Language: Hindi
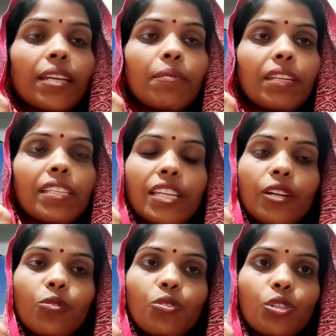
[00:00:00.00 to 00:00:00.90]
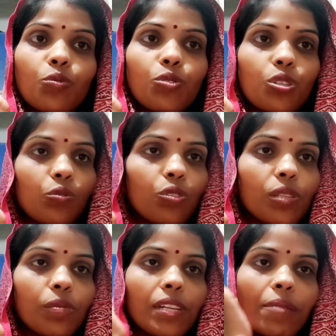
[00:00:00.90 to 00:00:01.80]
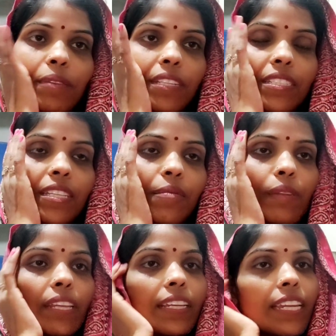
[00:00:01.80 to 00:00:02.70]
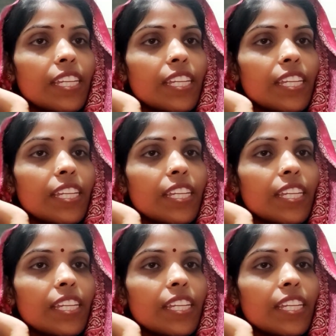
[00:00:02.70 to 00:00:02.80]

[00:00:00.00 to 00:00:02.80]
हैं मेरे चैनल को ज़रूर ज़रूर सब्सक्राइब कीजिए मिलेंगे